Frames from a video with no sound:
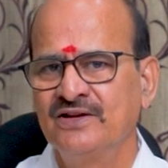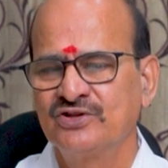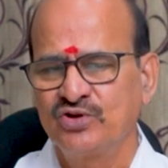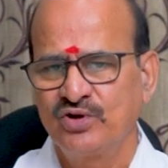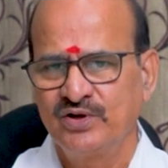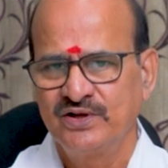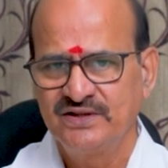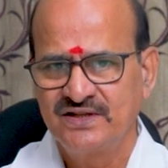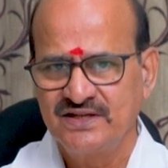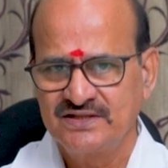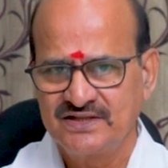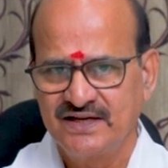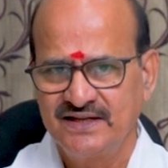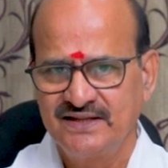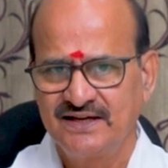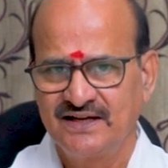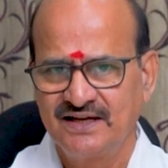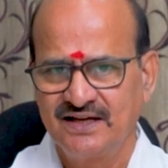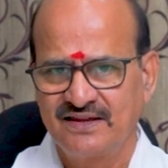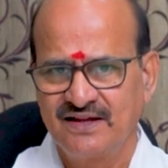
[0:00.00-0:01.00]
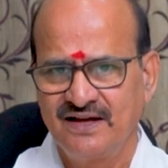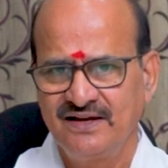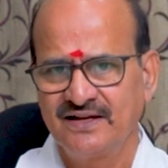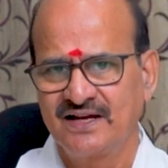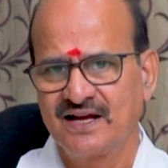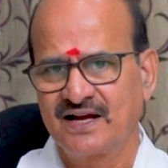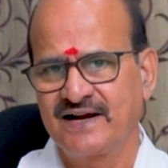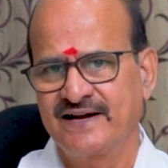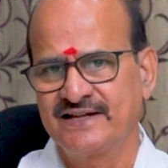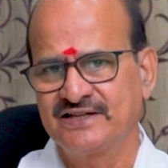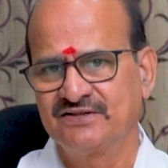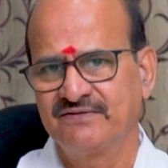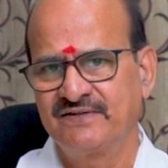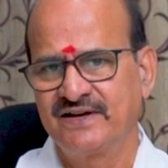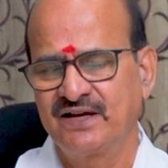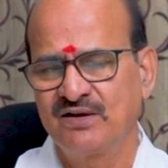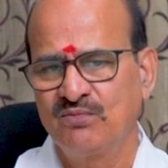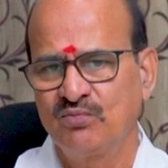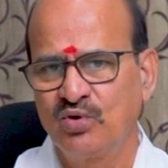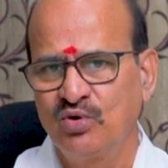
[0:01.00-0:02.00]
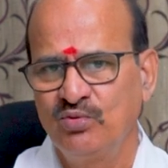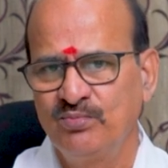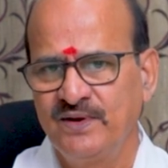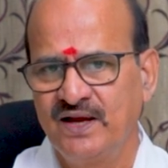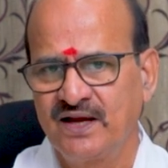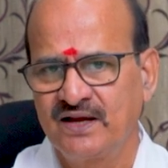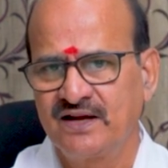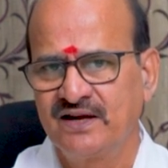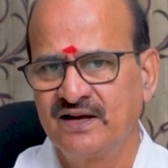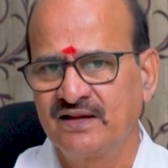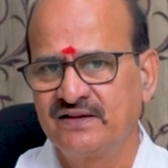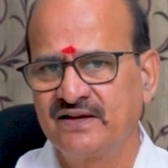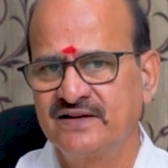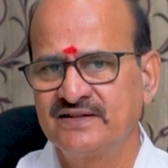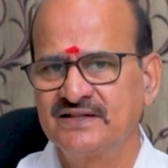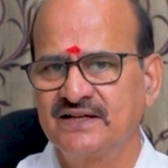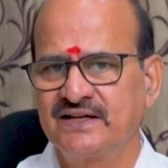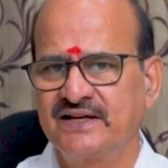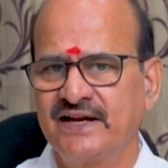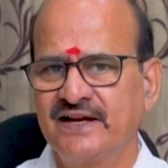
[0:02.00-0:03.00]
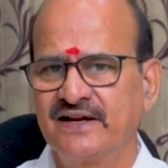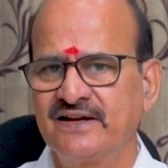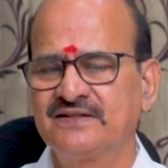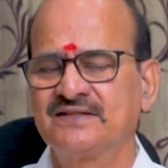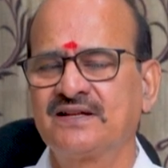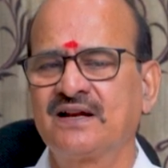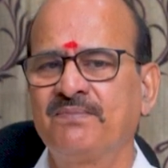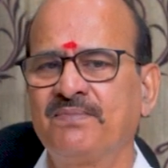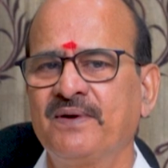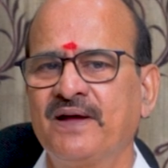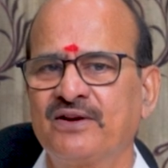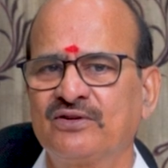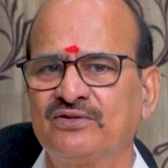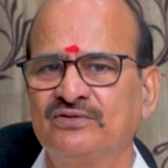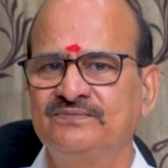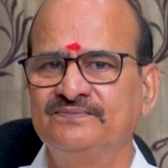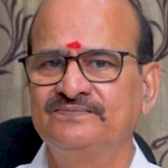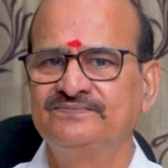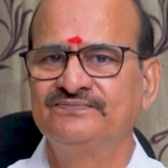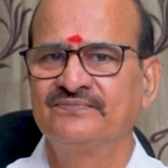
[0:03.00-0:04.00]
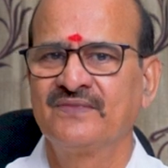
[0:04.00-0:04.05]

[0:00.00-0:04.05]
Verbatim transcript: ஸோ இந்த செய்திகளை தான் நீங்கள் கடைசி வரைக்கும் முழுமையாக கேட்டு தெரிஞ்சுக்கிட்டிங்கன்னா சிறப்பாக இருக்கும்